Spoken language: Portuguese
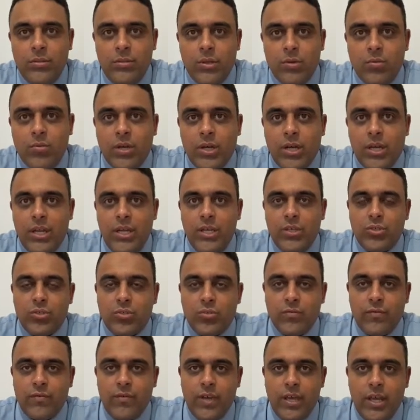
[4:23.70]
Então
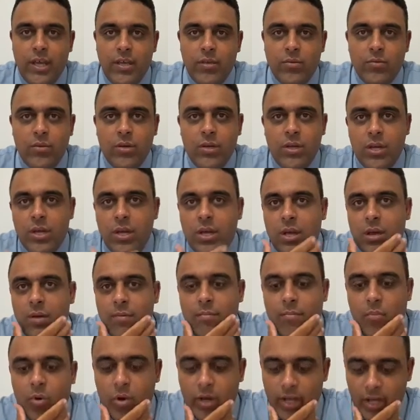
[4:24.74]
Cristo veio,
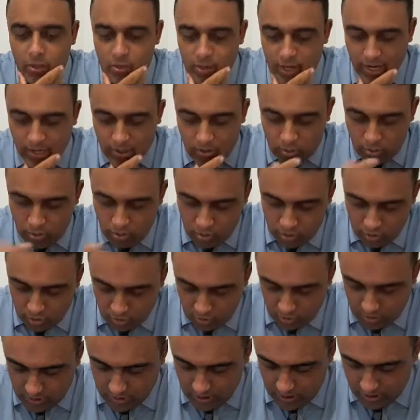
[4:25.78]
morreu na cruz,
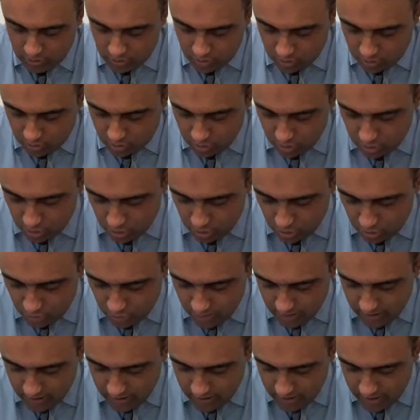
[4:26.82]
o texto
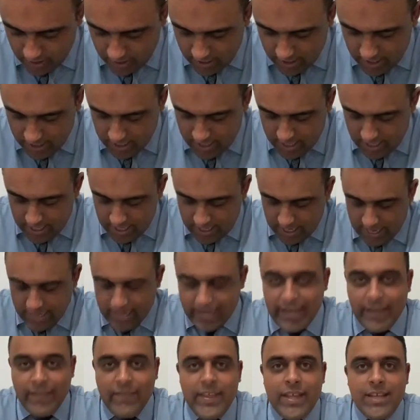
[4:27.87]
continua aí, né? A
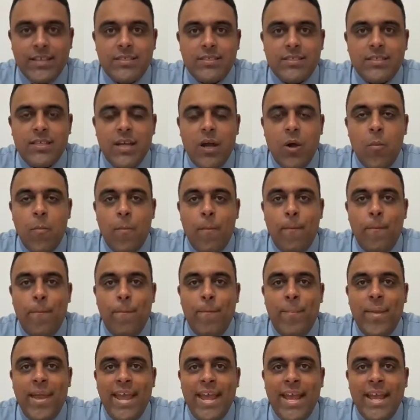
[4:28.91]
redenção
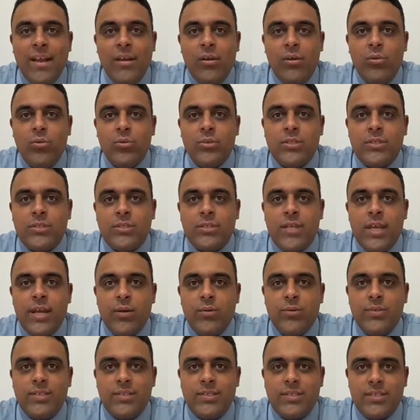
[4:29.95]
pelo
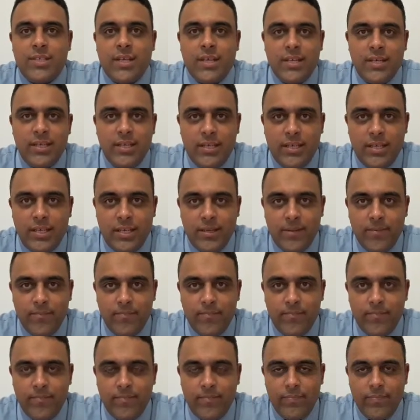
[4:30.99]
seu sangue.
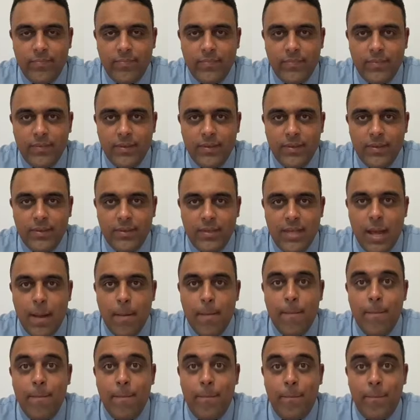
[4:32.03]

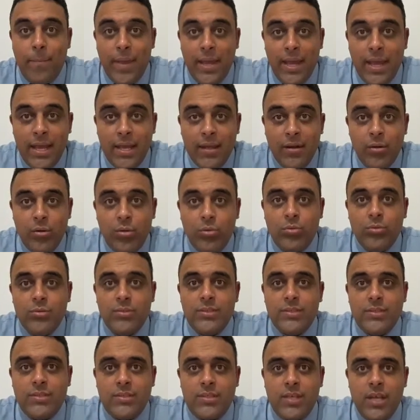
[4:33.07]
Tá? Pelo
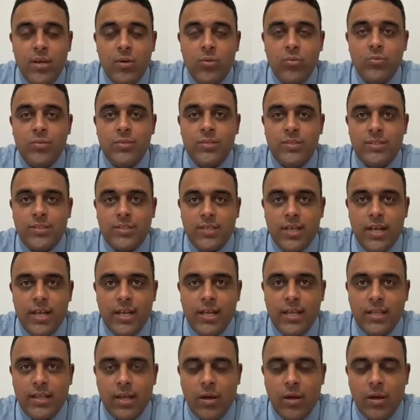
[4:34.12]
seu sangue.